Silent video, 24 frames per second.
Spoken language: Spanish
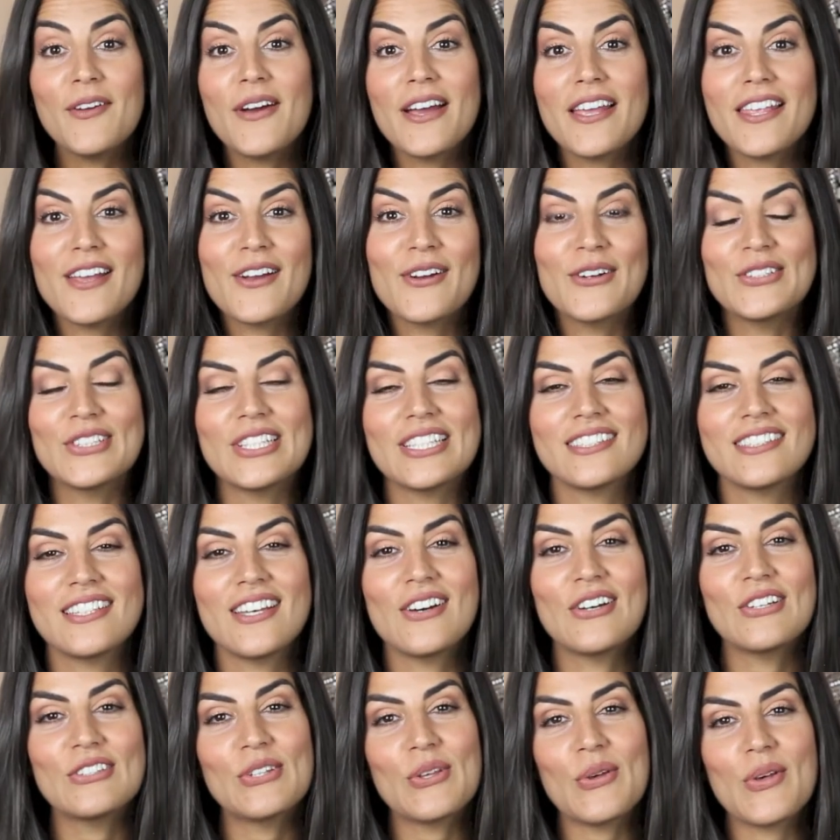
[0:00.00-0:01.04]
haya
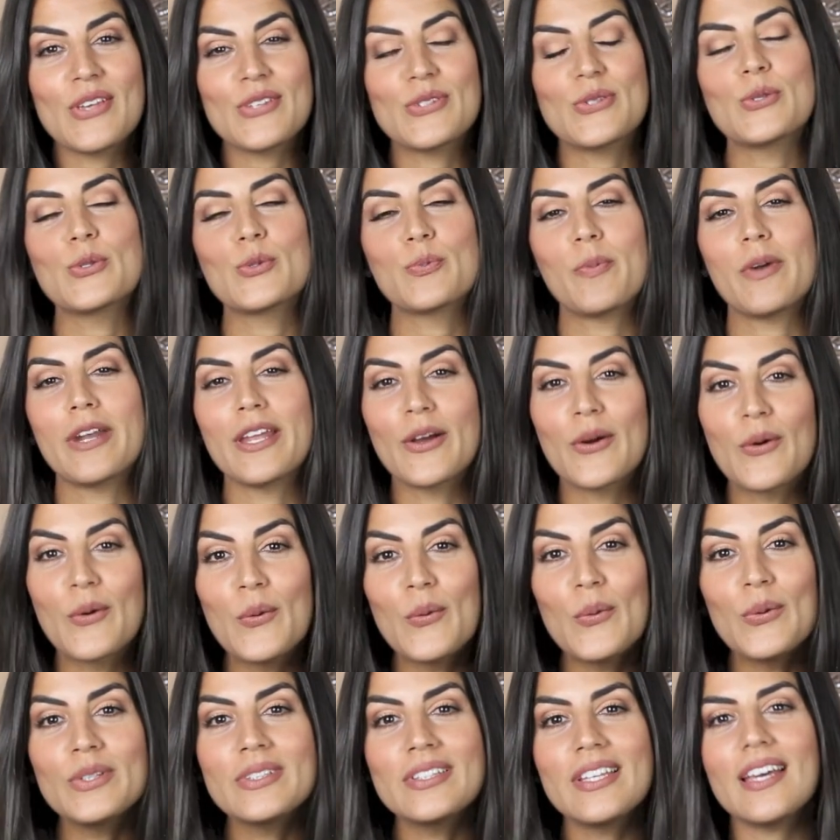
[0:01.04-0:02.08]
contestado todas sus
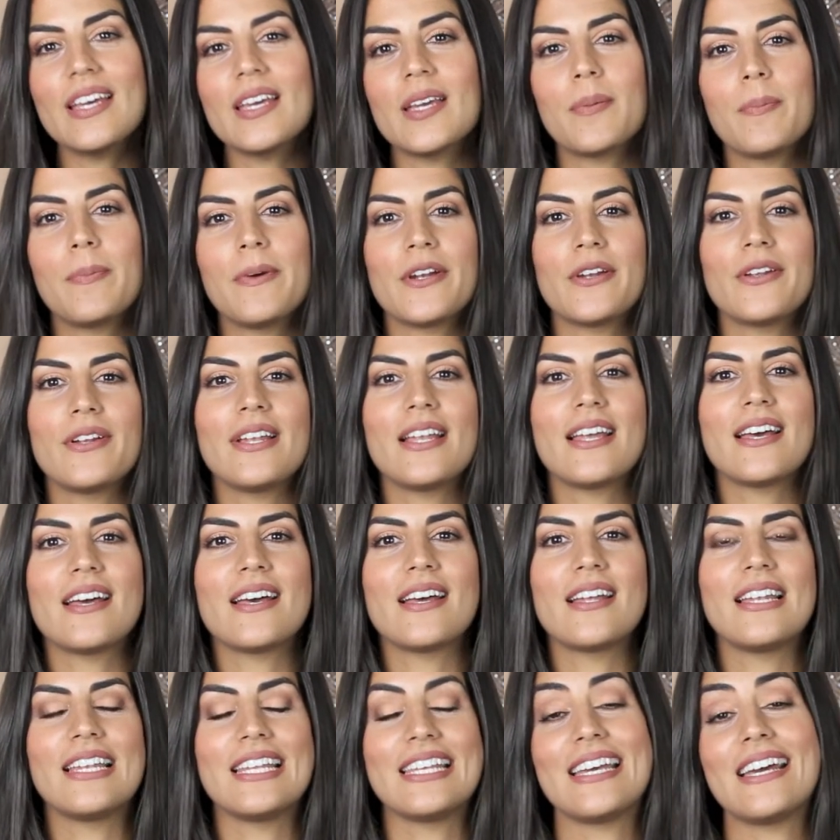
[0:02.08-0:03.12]
preguntas, espero
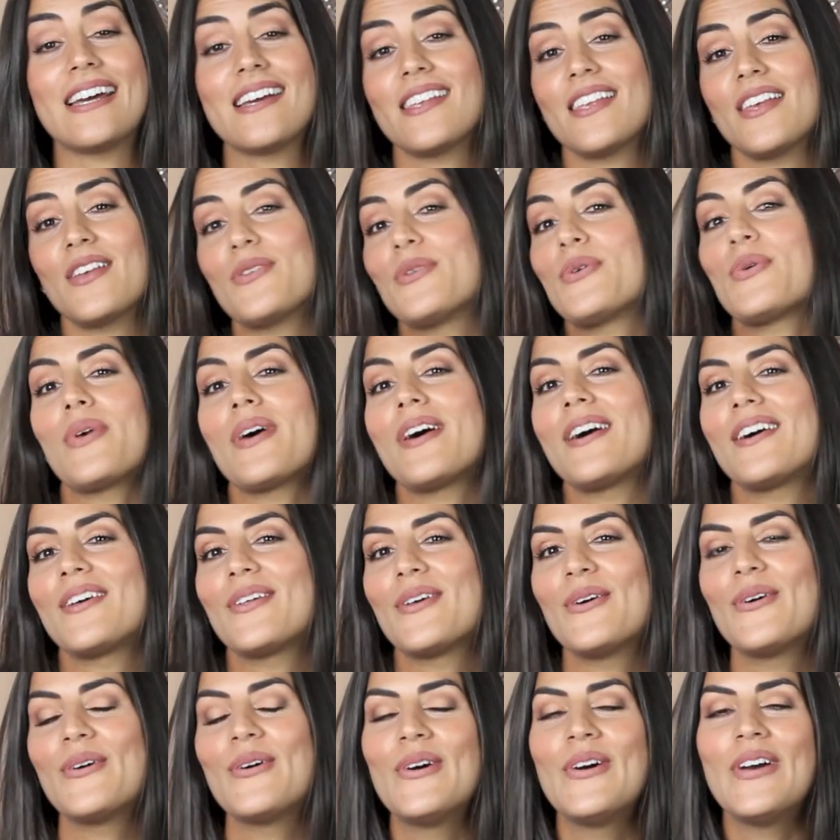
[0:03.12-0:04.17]
les haya
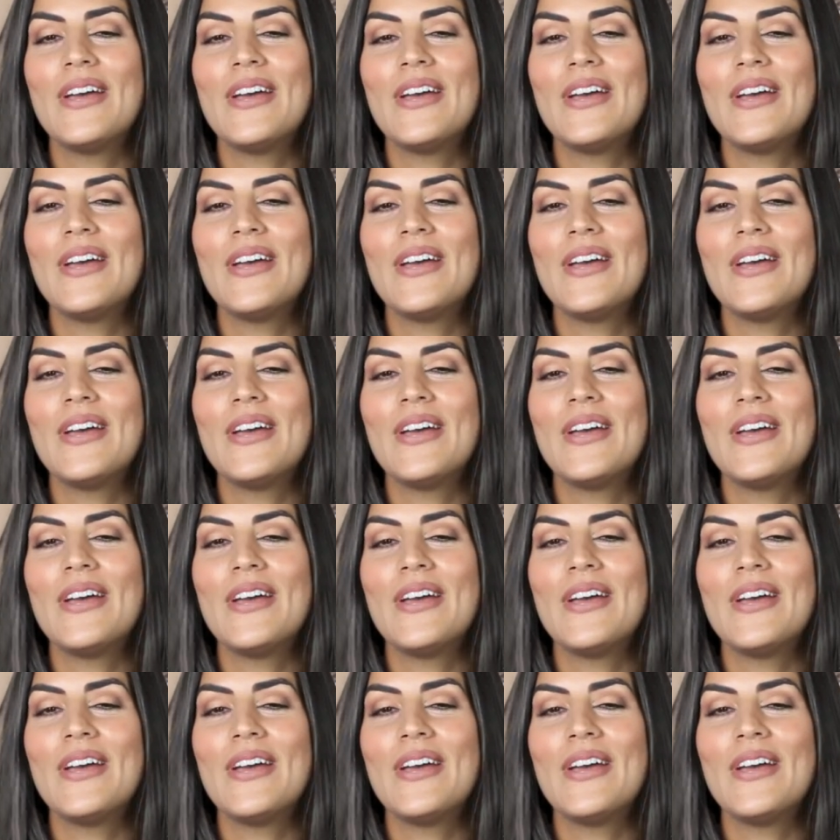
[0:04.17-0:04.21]
ayudado